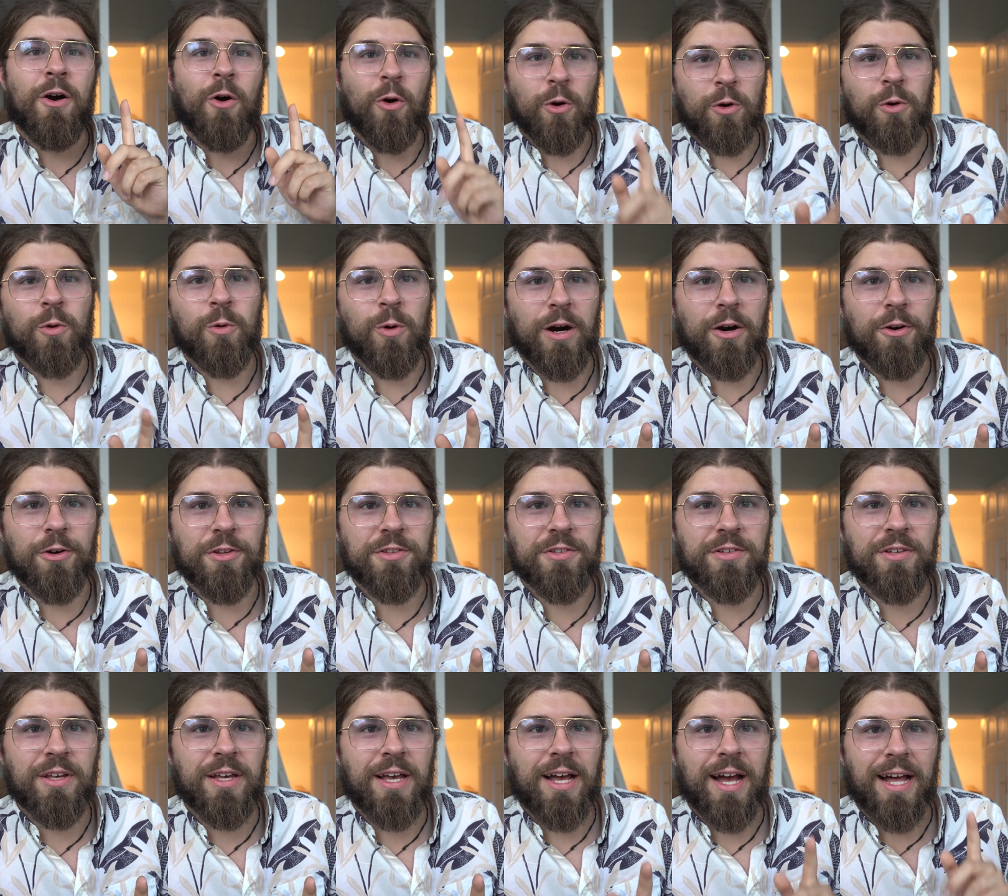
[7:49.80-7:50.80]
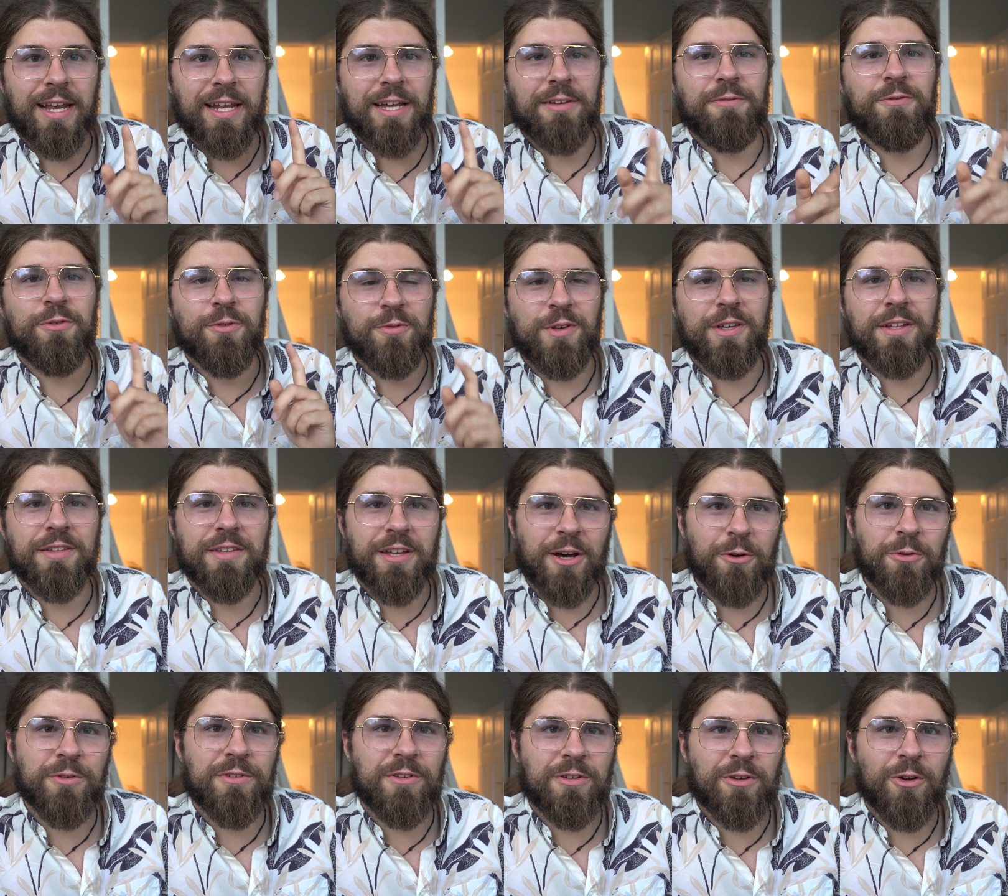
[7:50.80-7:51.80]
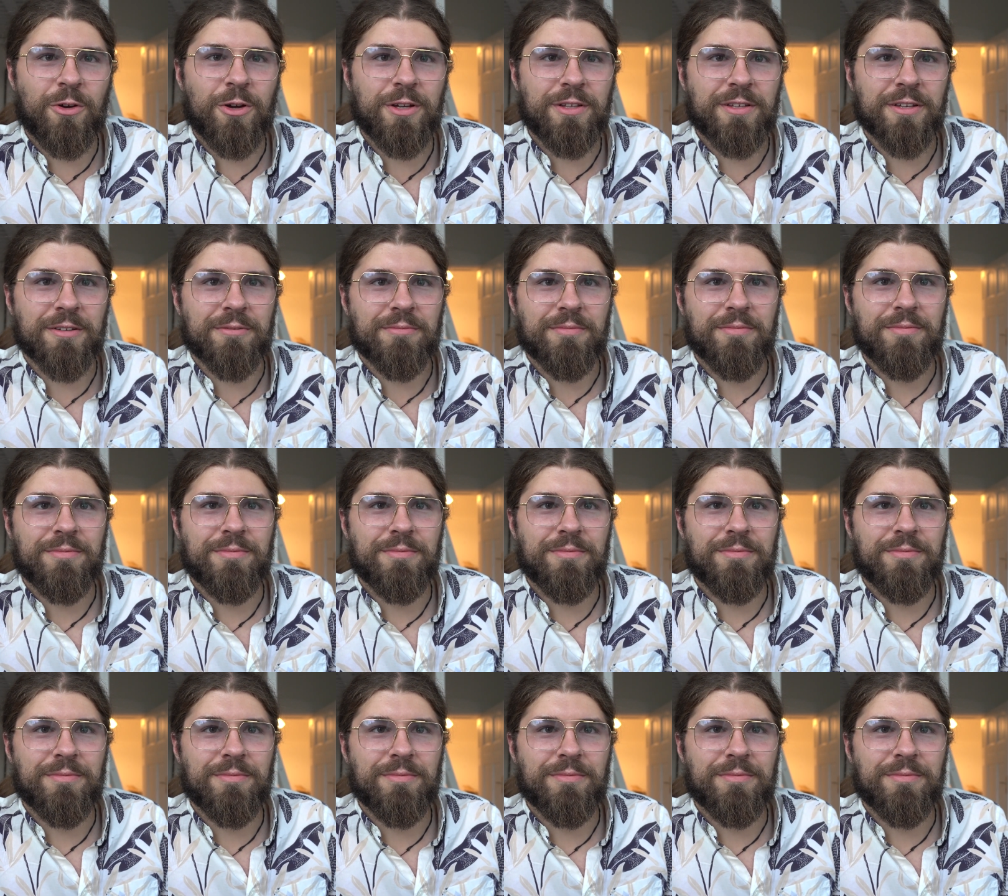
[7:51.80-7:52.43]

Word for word: Euro aus Allein für 4000 Leute.